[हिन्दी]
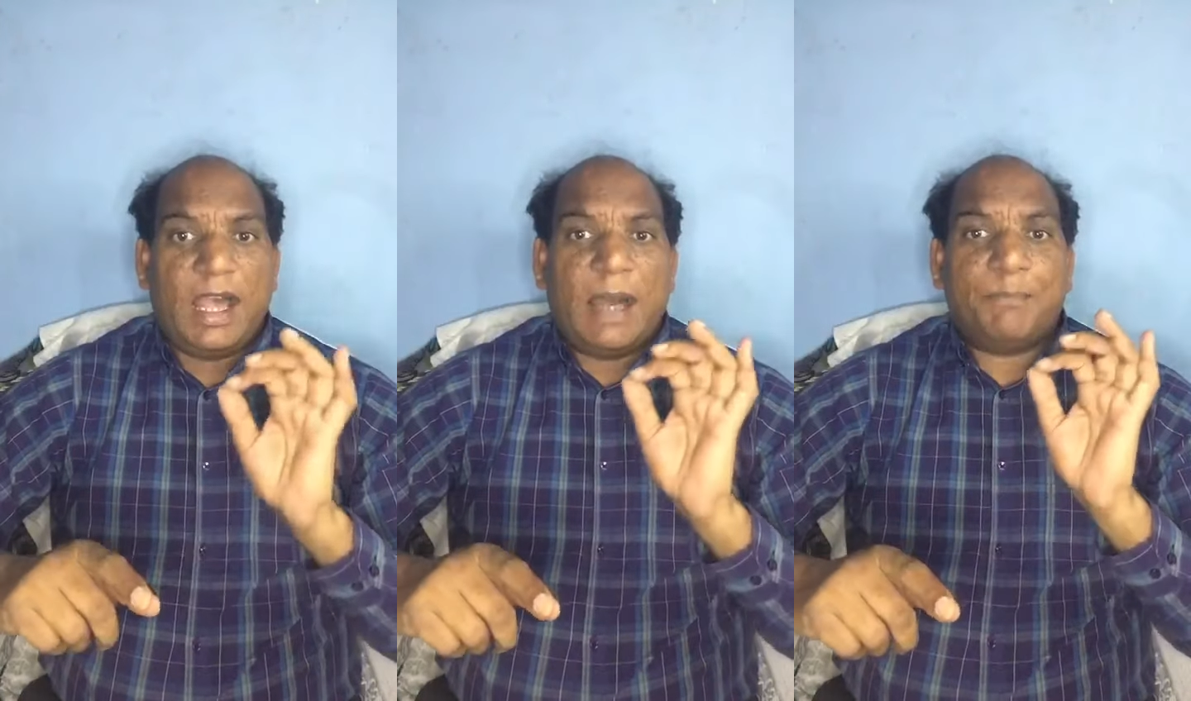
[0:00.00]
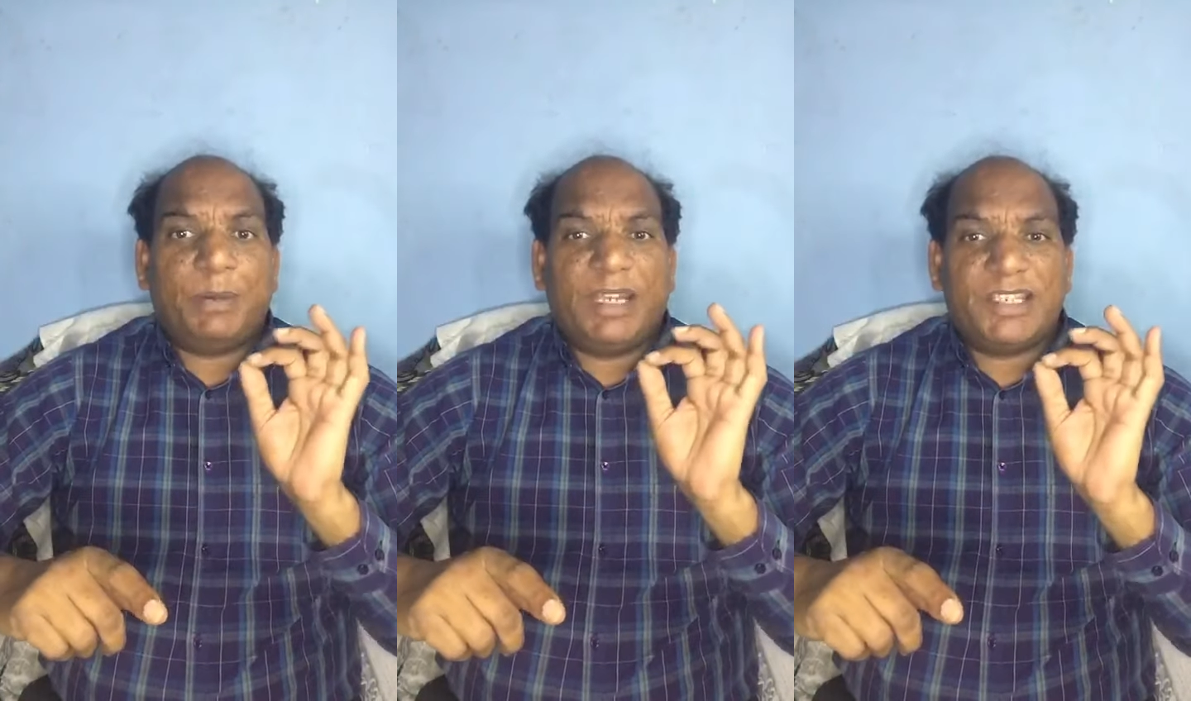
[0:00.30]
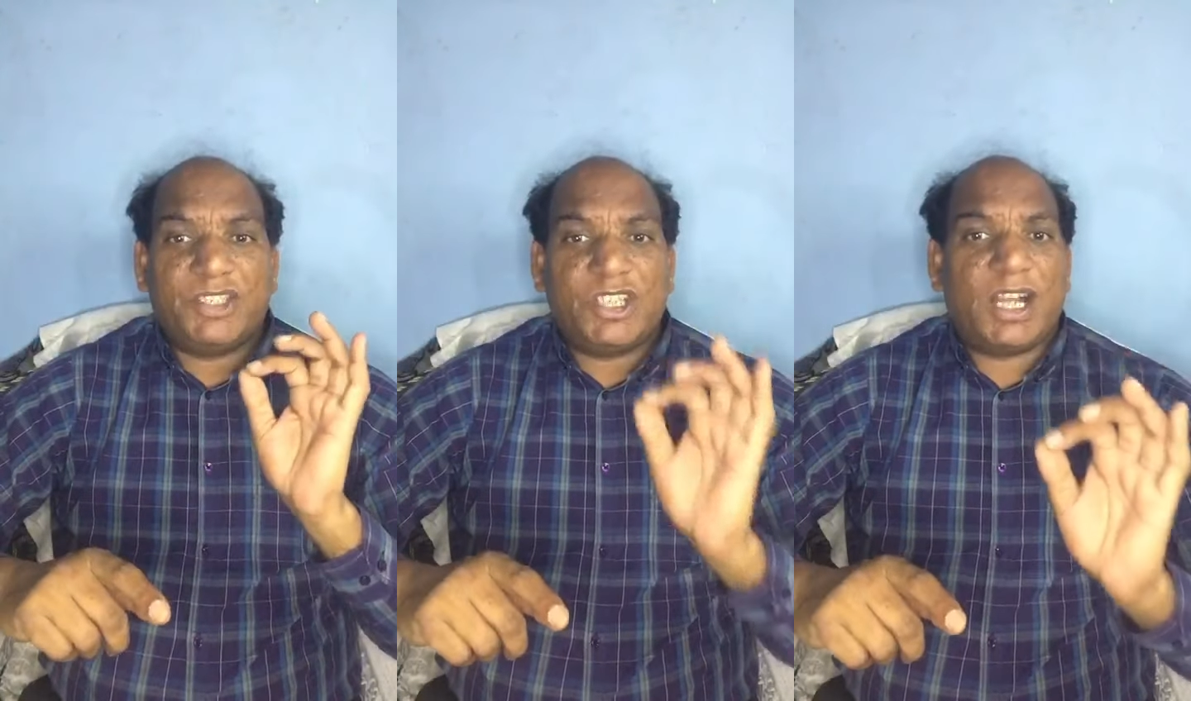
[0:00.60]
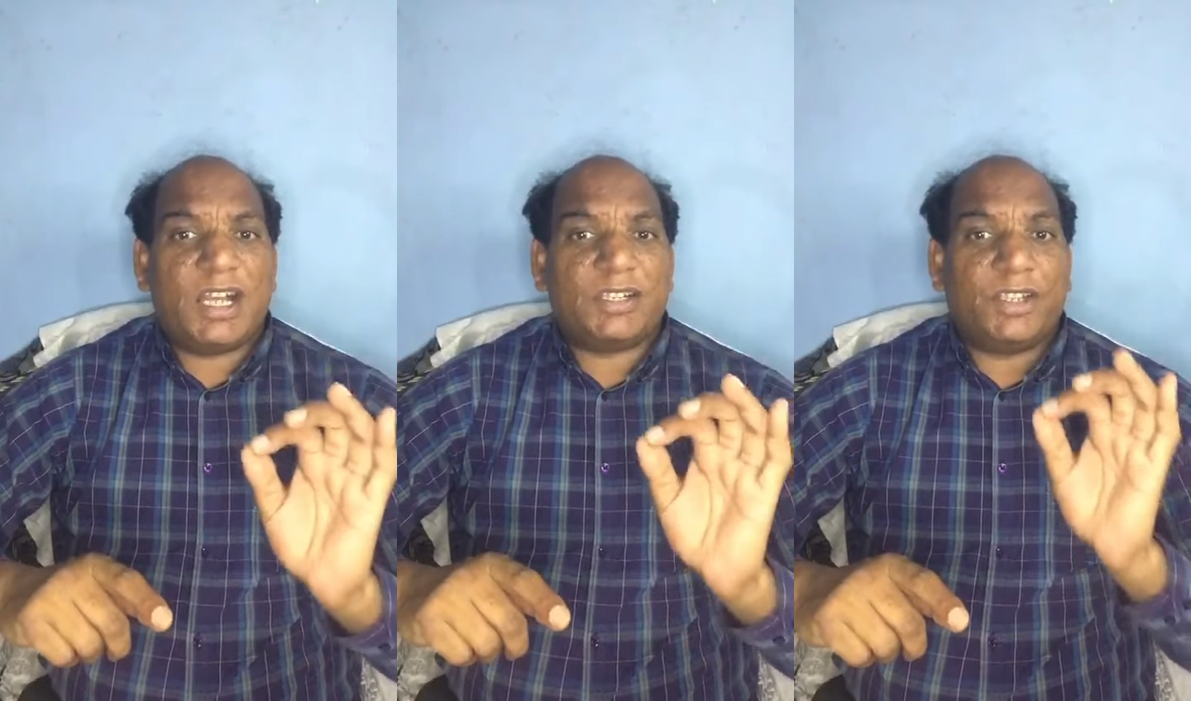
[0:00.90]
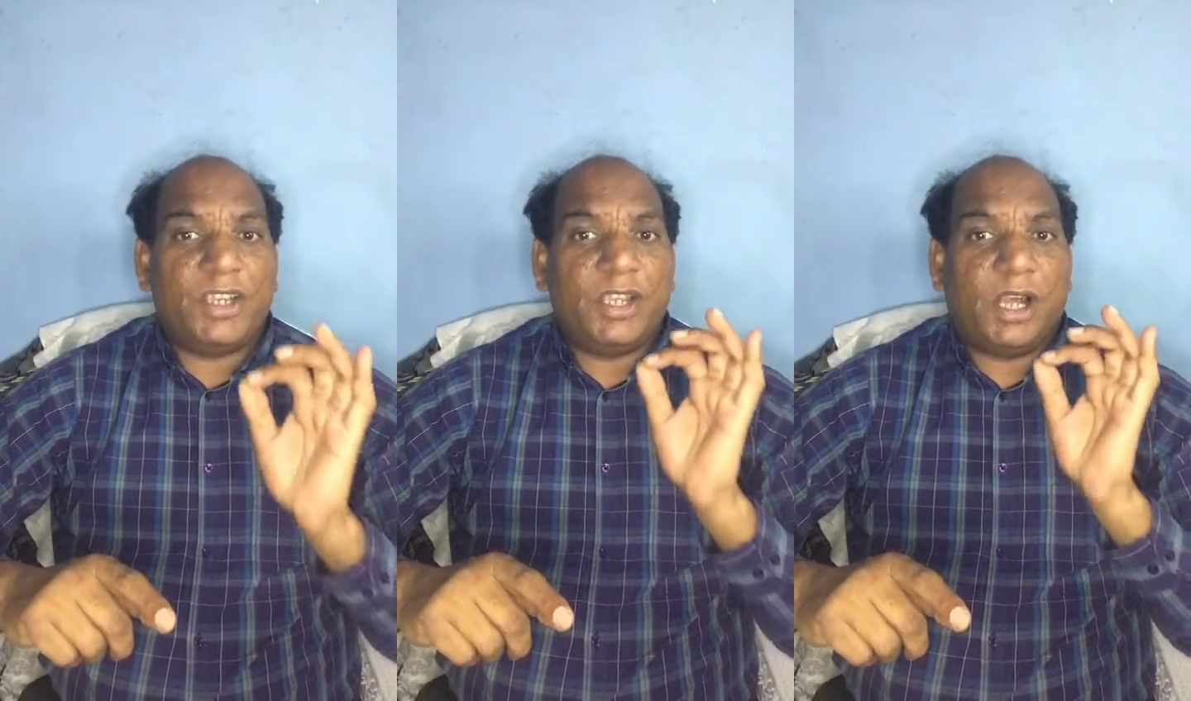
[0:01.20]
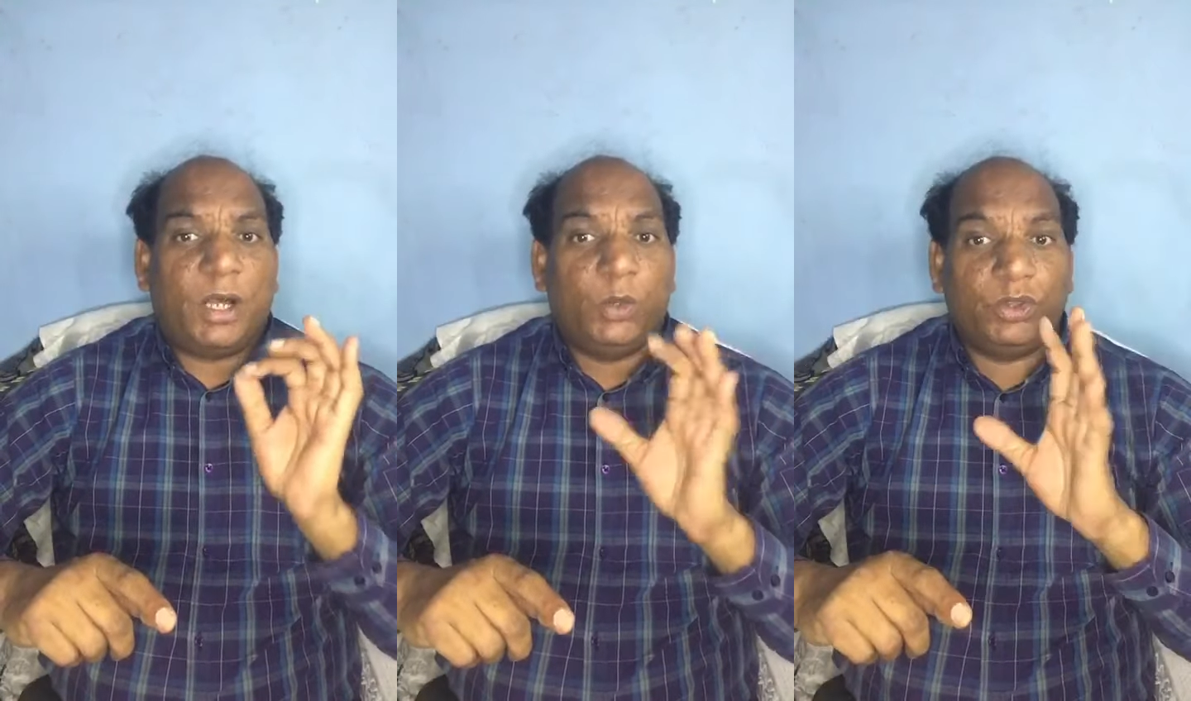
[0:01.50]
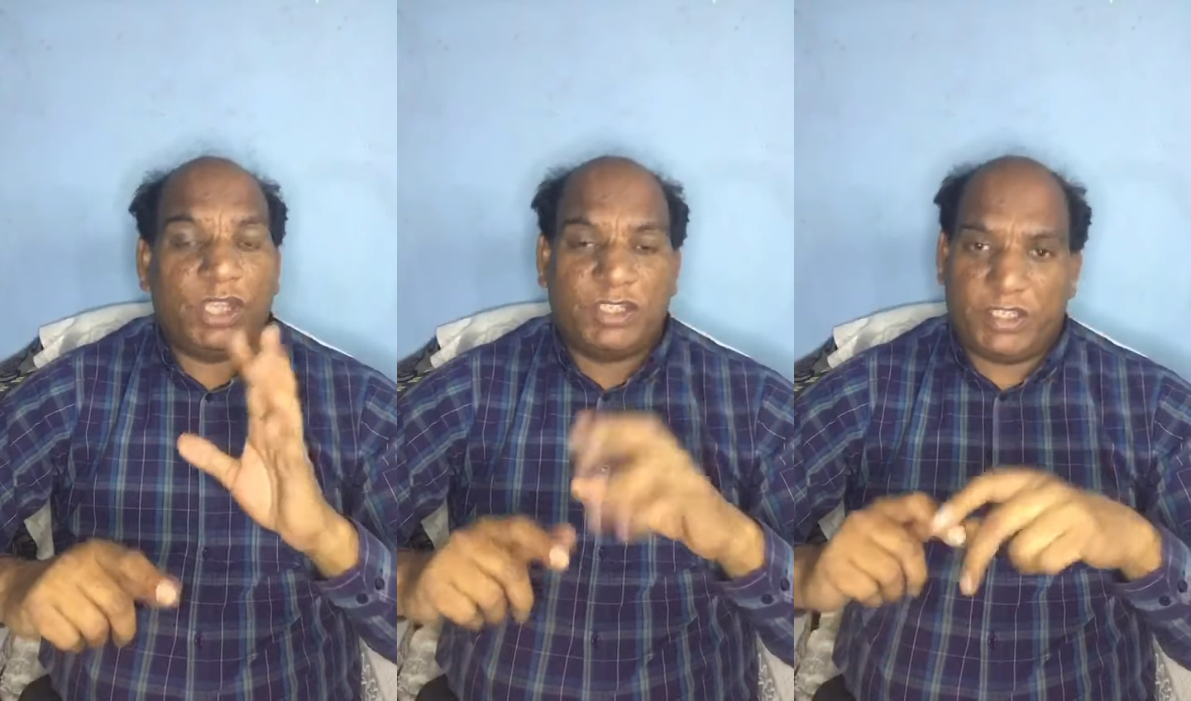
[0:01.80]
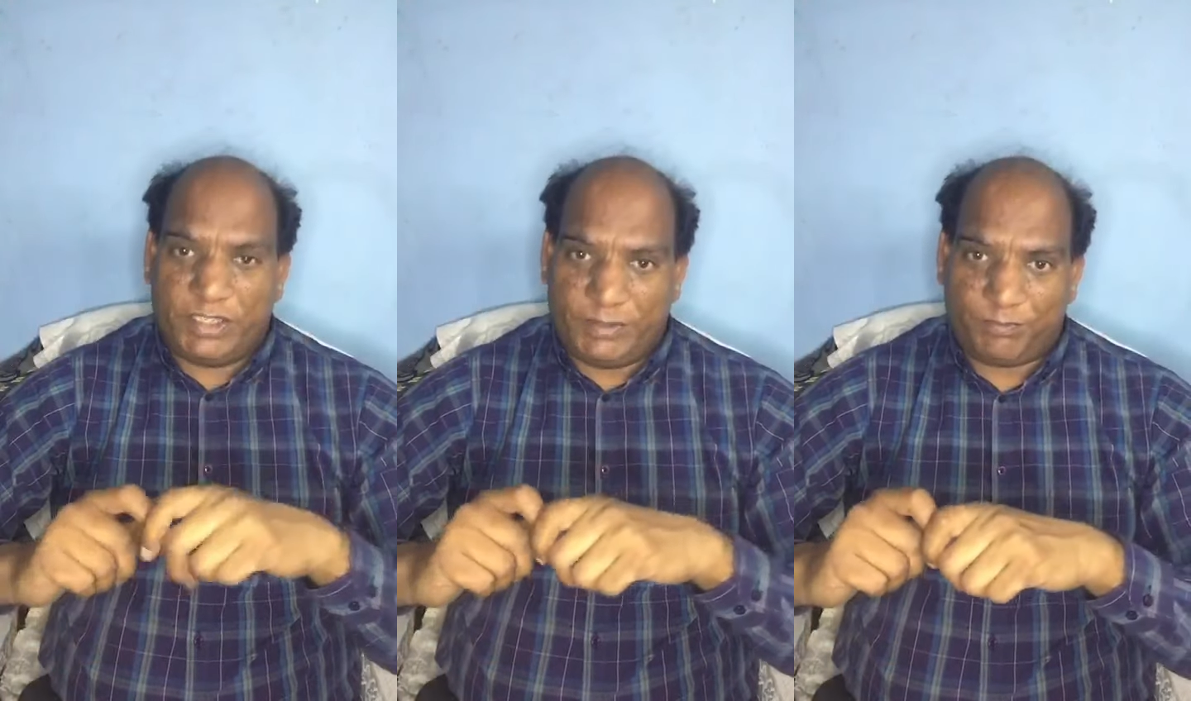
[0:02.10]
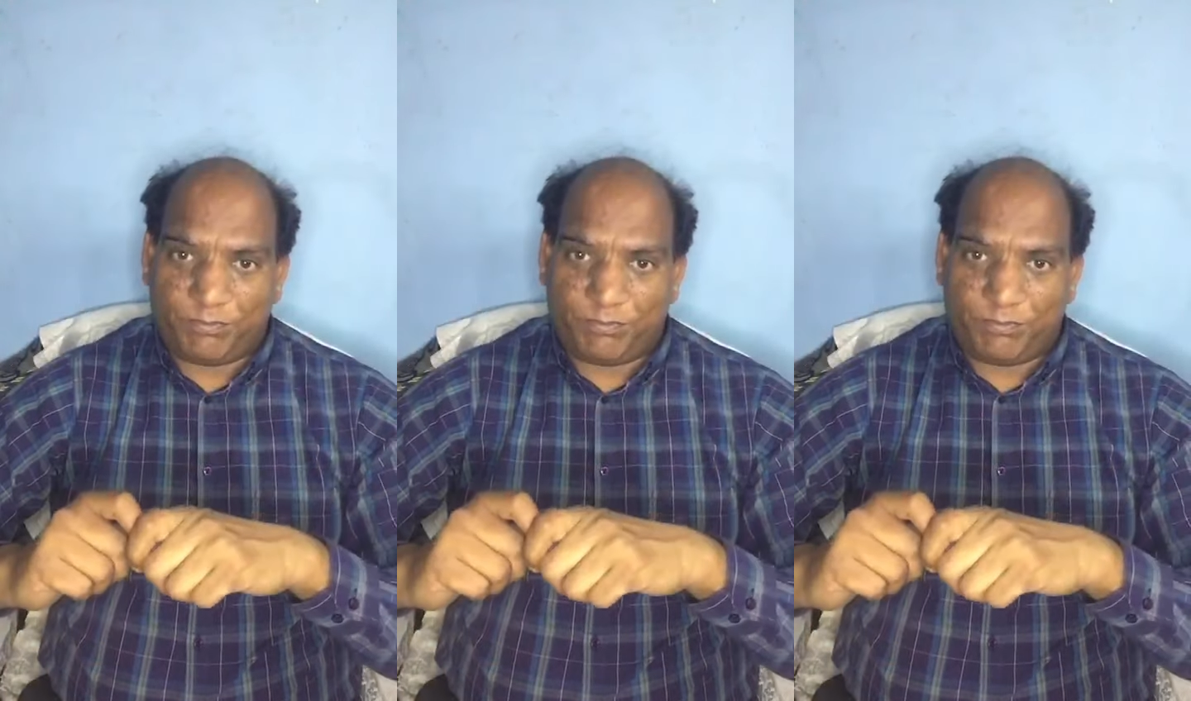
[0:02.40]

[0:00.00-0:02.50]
अपनी जान की आहुति दे दे